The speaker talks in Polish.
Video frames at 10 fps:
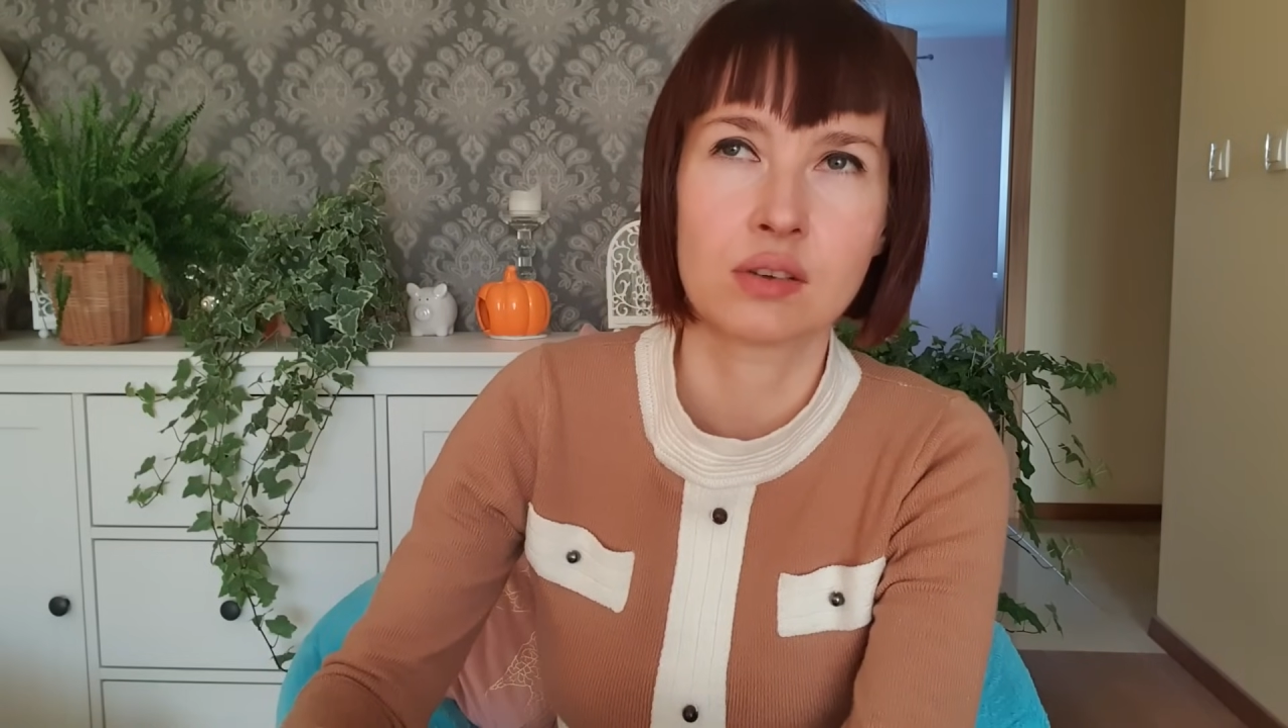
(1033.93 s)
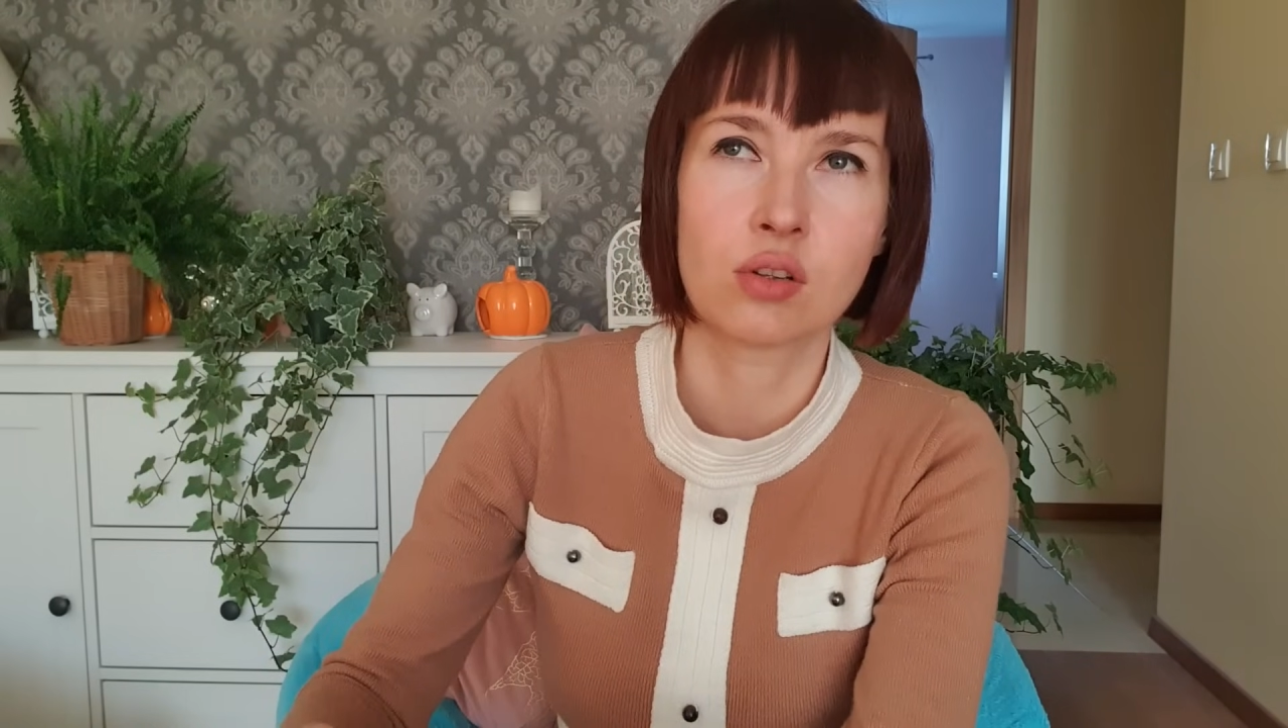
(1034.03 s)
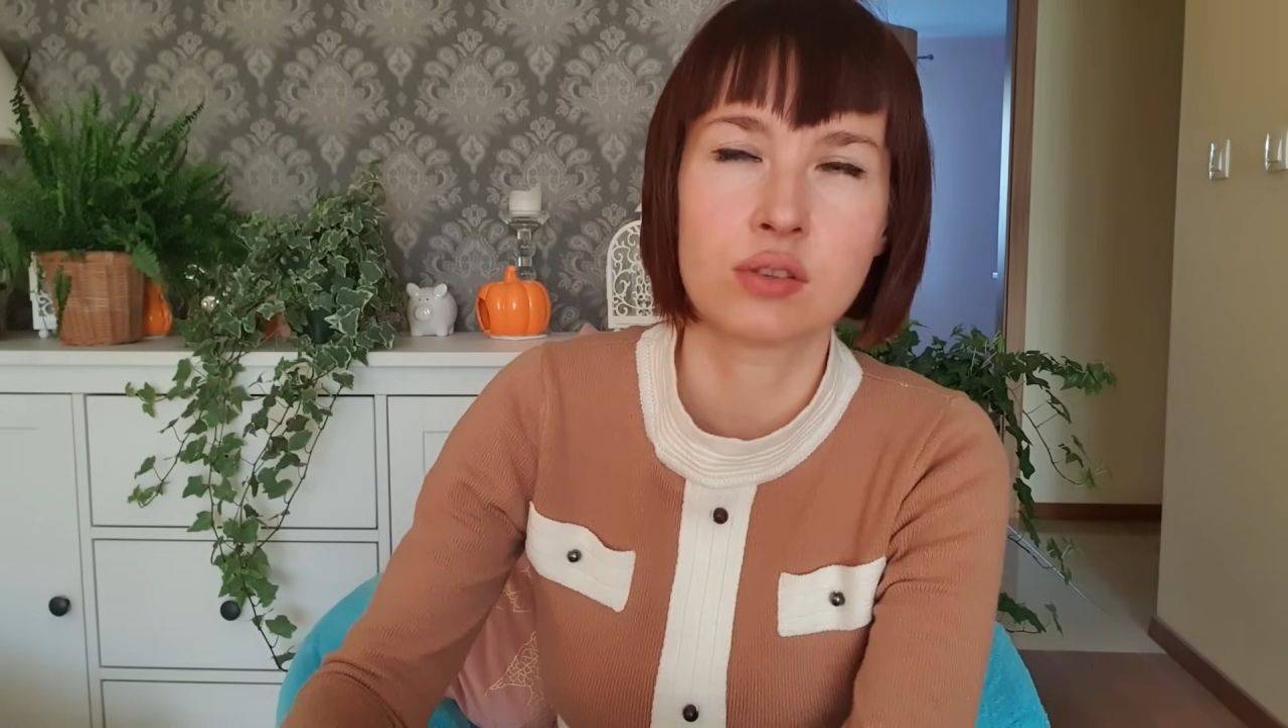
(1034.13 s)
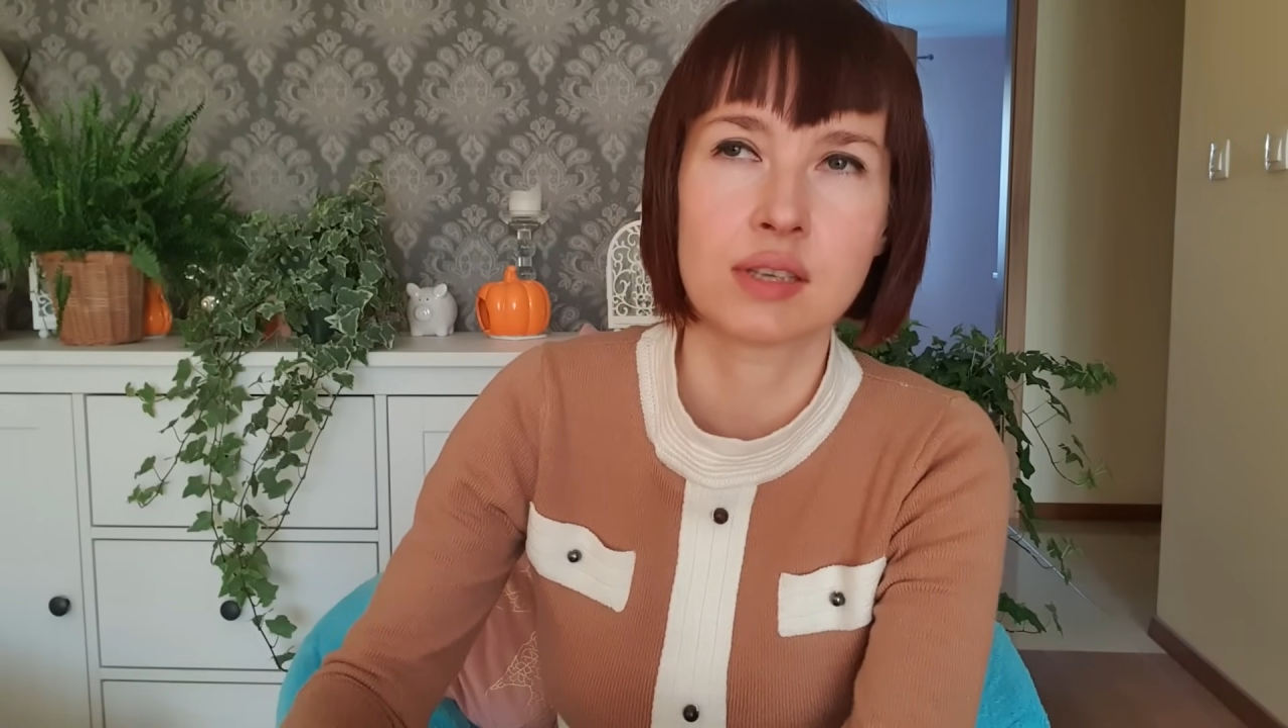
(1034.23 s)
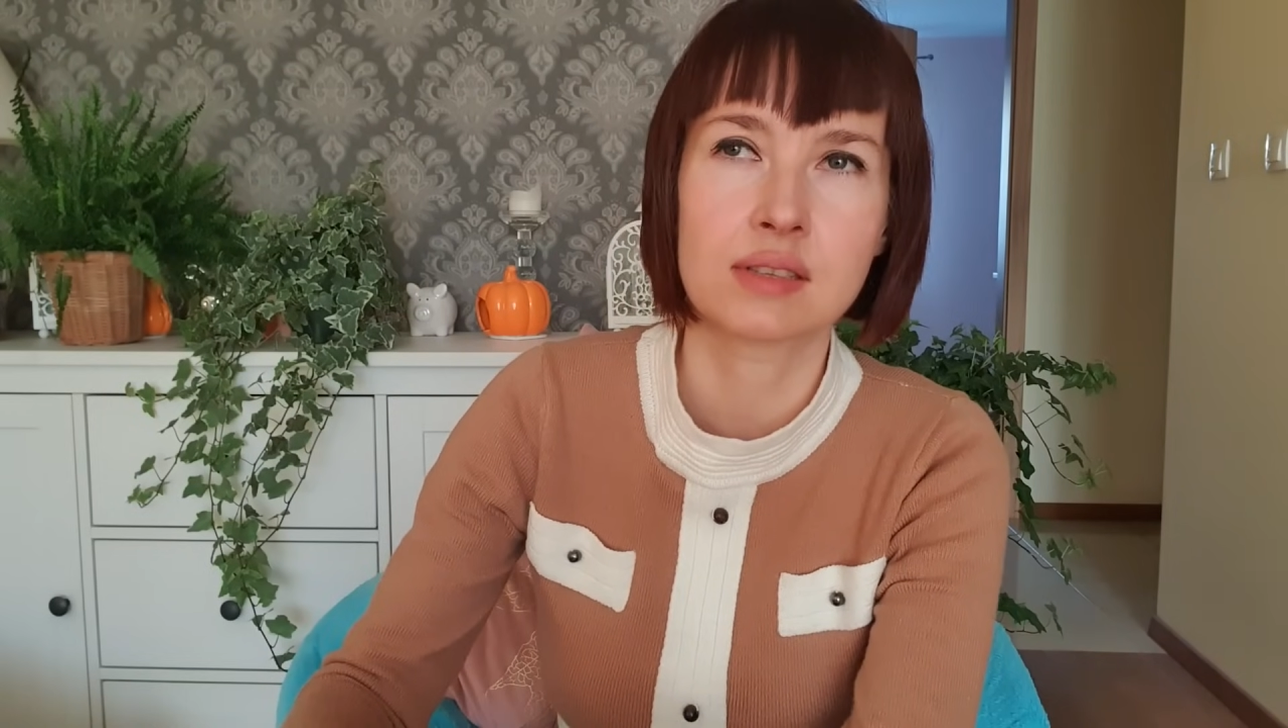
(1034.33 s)

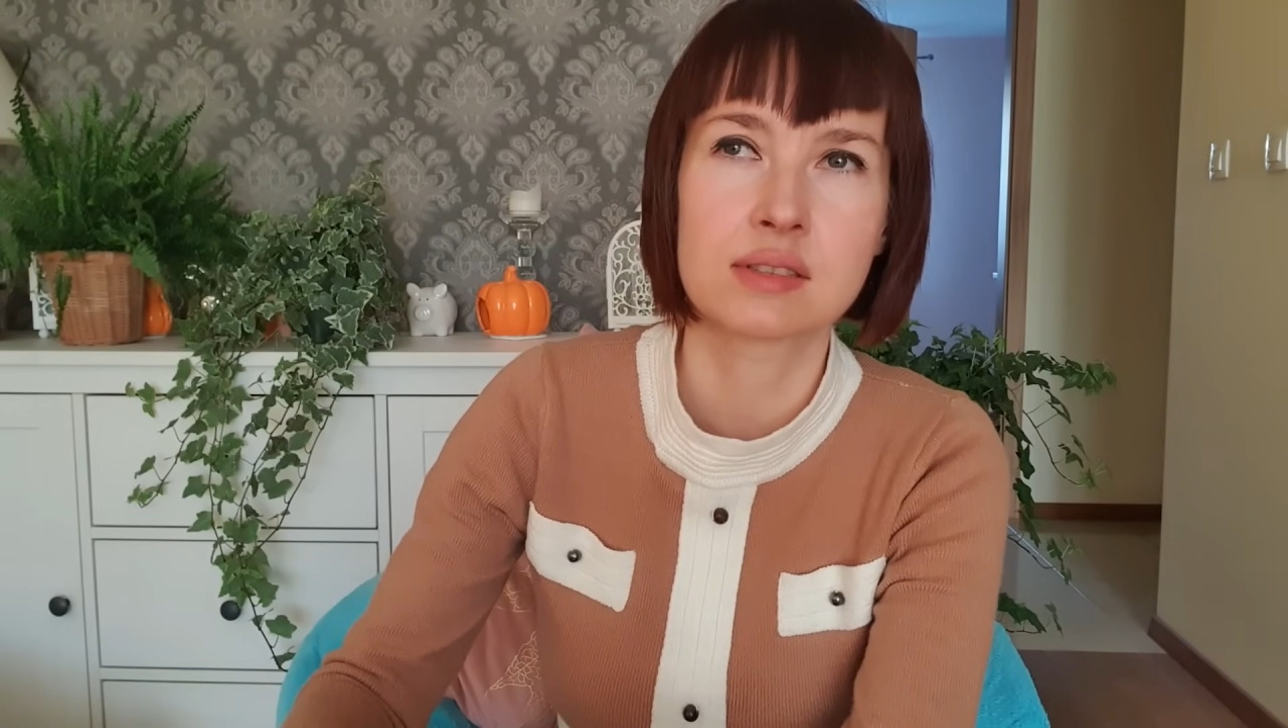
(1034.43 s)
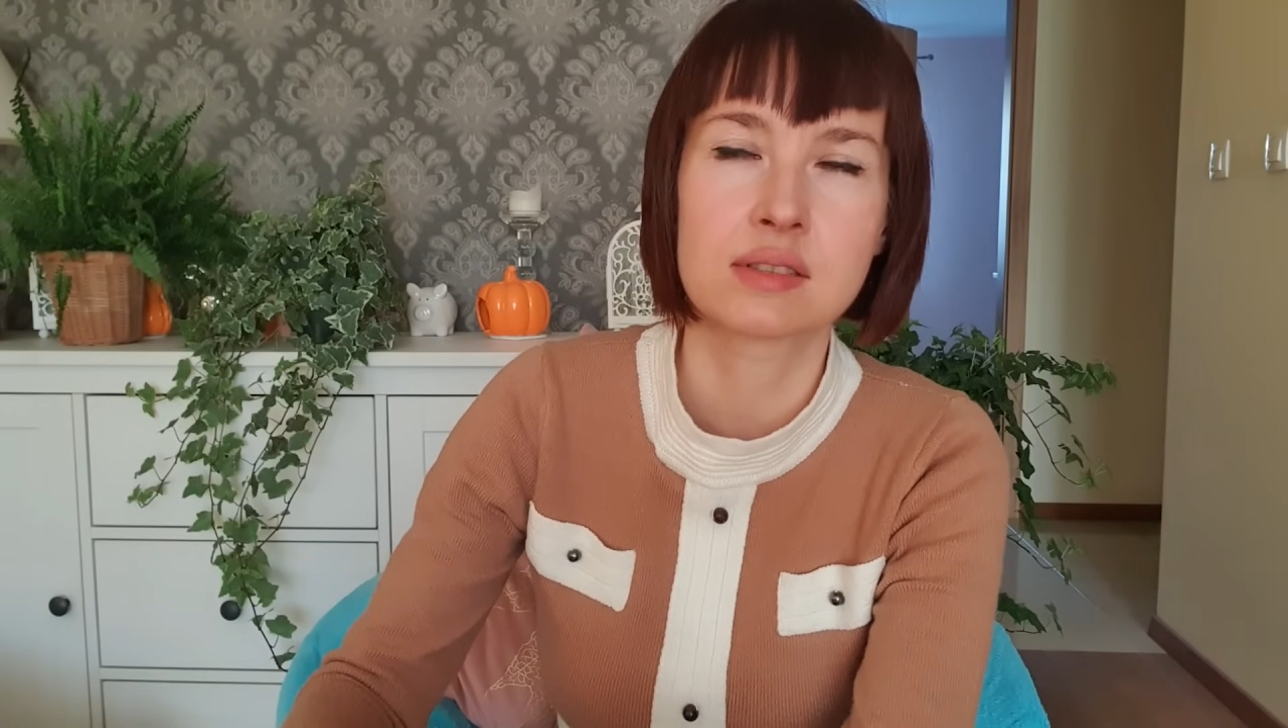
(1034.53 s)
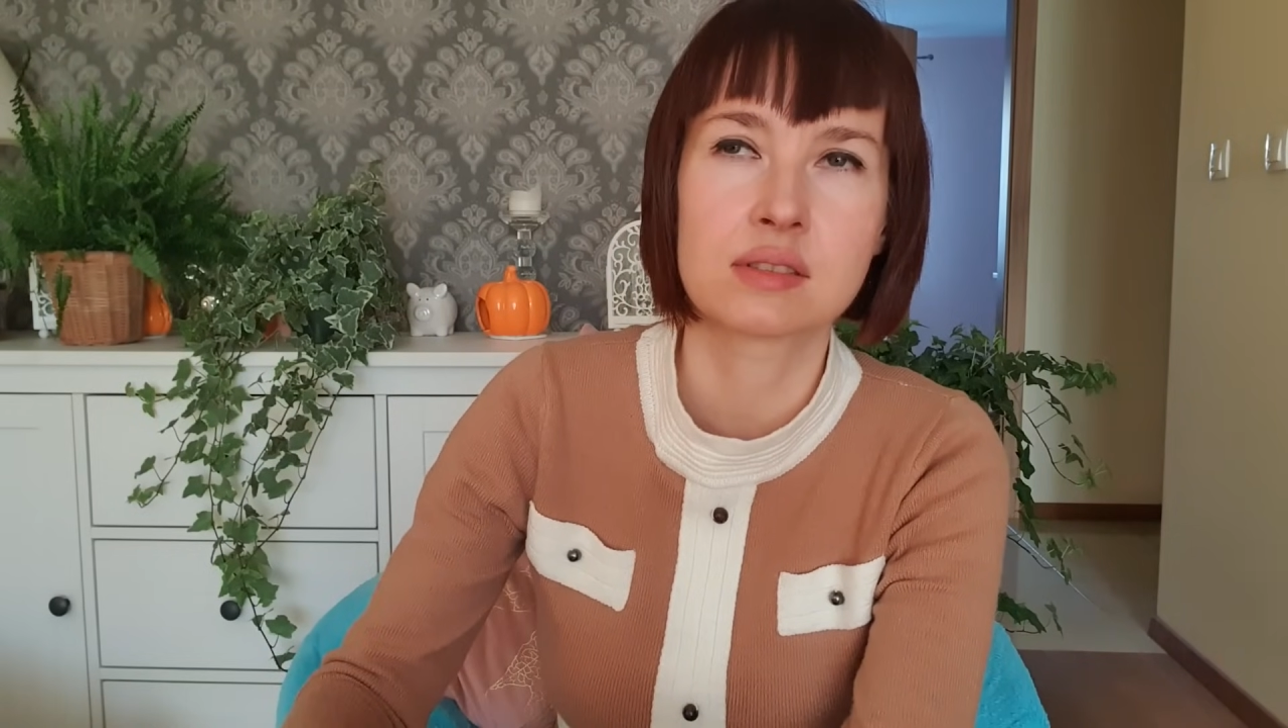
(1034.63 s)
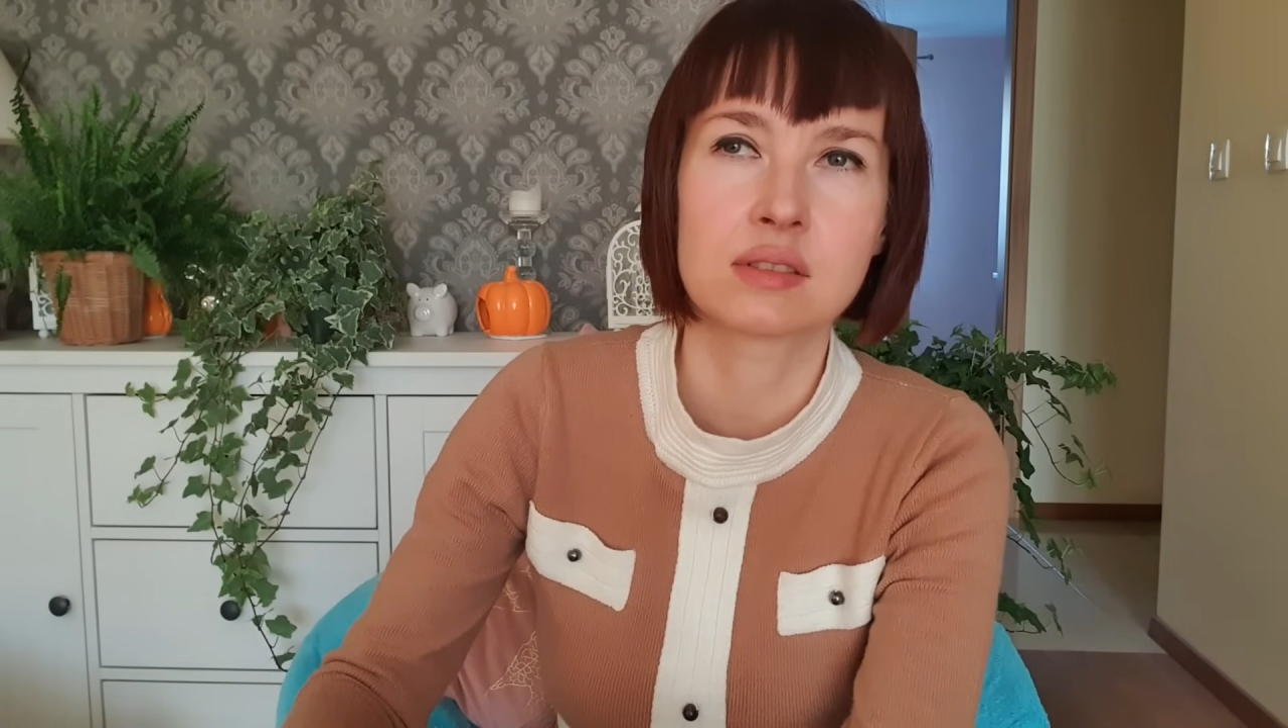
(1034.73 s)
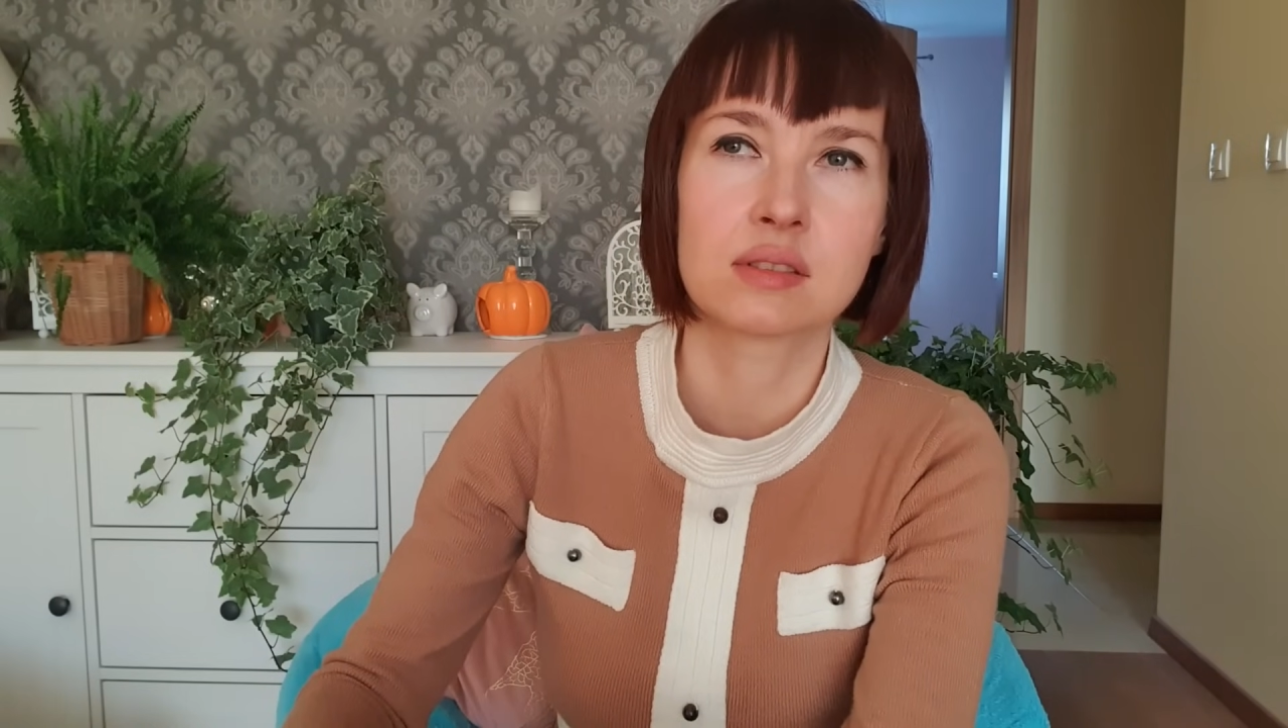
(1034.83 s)
kontekst